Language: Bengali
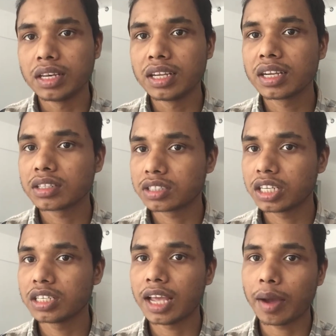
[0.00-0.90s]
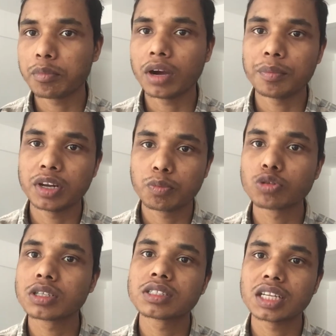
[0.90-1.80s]
লিঙ্ক যেই আপনার
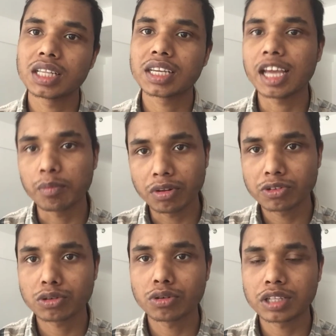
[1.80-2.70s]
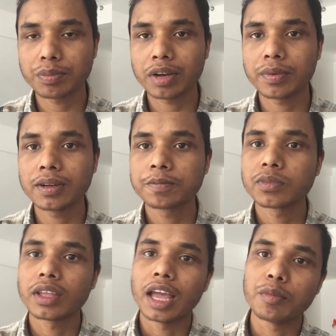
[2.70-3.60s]
প্রসেসটা দেখে অ্যাপ্লিকেশন করতে পারবেন
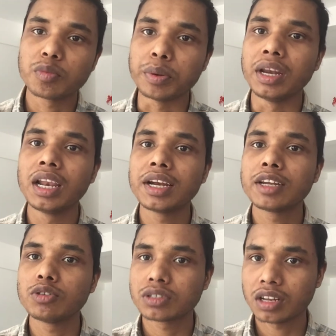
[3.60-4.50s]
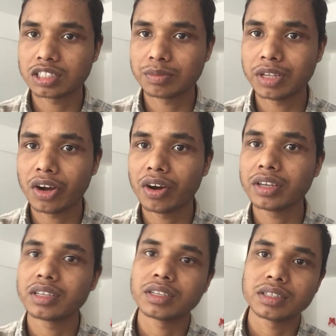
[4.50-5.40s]
এবং ফিনল্যান্ডেও স্কলারশিপ দেওয়া
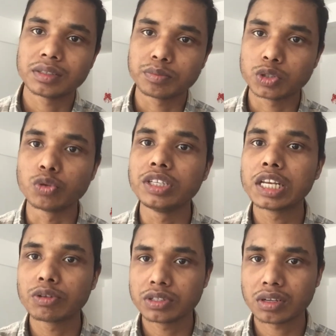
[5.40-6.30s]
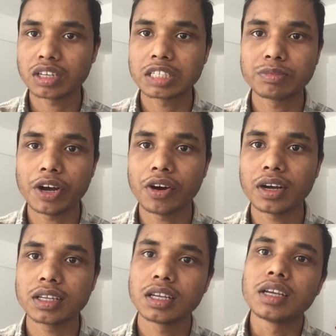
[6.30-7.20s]
হয় সুইডেনেও স্কলারশিপ দেওয়া
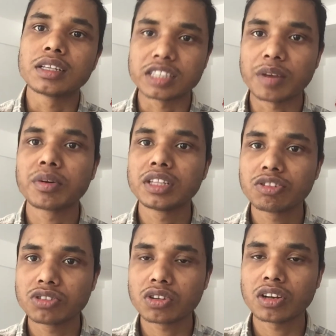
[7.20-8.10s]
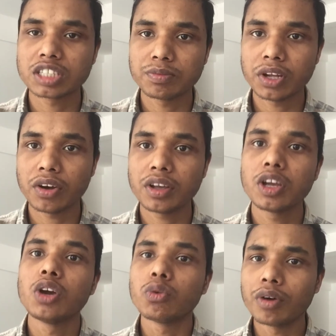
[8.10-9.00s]
হয় জার্মানিতেও স্কলারশিপ দেওয়া হয়
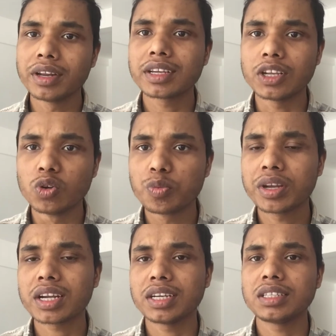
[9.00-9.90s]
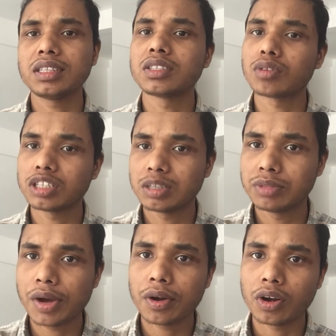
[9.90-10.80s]
অনেক ইউরোপিয়ান কান্ট্রিতে স্কলারশিপ
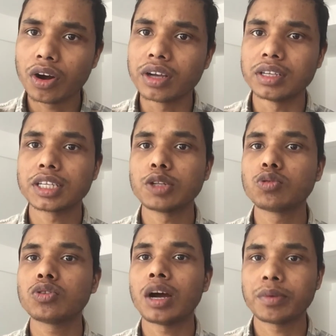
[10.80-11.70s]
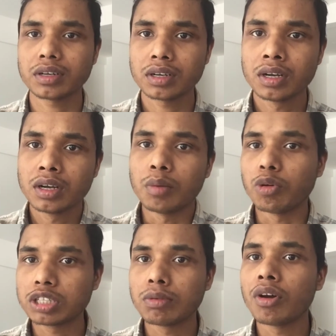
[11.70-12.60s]
দেওয়া হয় কিন্তু আমার
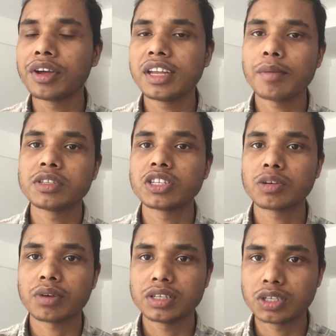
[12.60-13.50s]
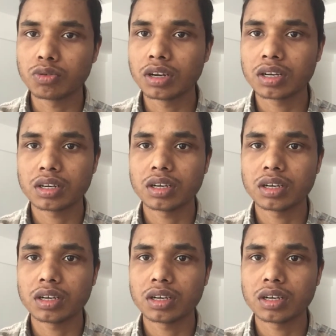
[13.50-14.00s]
পসিবল হয়নি আমি সেসব কান্ট্রিগুলোর